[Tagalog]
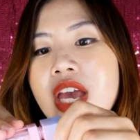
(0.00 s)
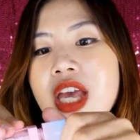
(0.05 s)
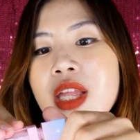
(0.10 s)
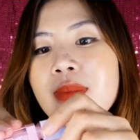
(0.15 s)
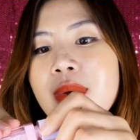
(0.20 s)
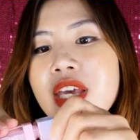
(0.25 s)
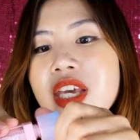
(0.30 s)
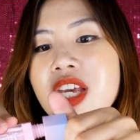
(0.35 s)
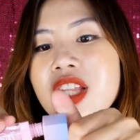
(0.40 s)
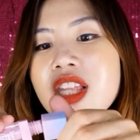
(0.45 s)

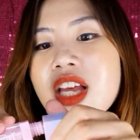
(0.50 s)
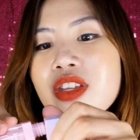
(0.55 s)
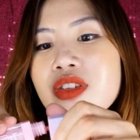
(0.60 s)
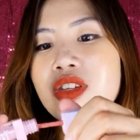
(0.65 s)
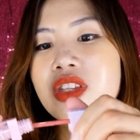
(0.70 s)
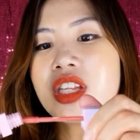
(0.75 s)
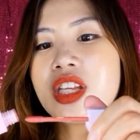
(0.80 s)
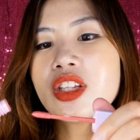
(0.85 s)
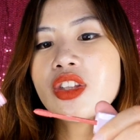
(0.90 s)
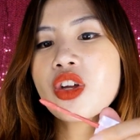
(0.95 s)
And may kita
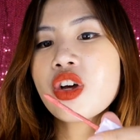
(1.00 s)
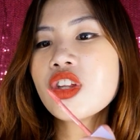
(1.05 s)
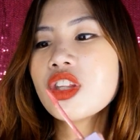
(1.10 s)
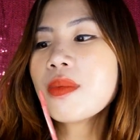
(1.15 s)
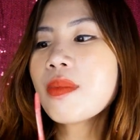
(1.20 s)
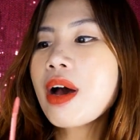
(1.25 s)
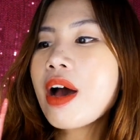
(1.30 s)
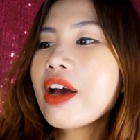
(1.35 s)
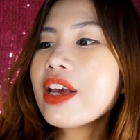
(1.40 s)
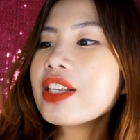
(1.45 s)
nyo dito,
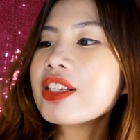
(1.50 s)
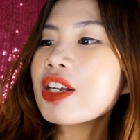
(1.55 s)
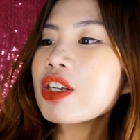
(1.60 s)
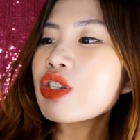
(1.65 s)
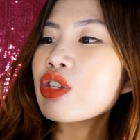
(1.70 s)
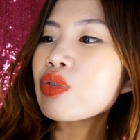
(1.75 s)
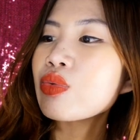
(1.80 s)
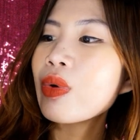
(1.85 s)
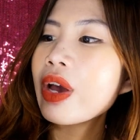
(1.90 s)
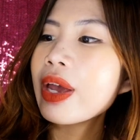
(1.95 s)
di ba,
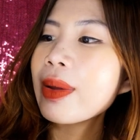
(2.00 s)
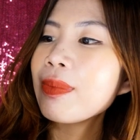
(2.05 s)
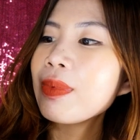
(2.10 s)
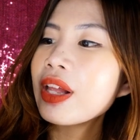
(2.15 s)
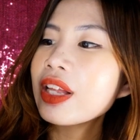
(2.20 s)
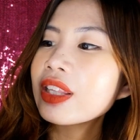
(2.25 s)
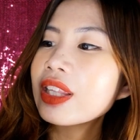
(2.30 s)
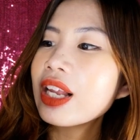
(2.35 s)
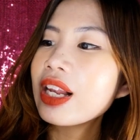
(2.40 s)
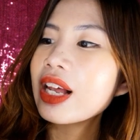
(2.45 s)
isang swipe
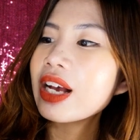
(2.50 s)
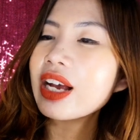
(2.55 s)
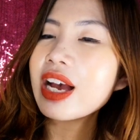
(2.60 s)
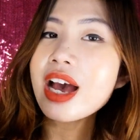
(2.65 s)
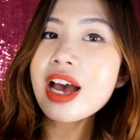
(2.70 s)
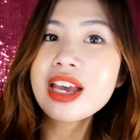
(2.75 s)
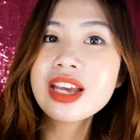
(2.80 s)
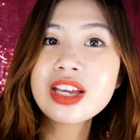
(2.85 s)
lang talaga,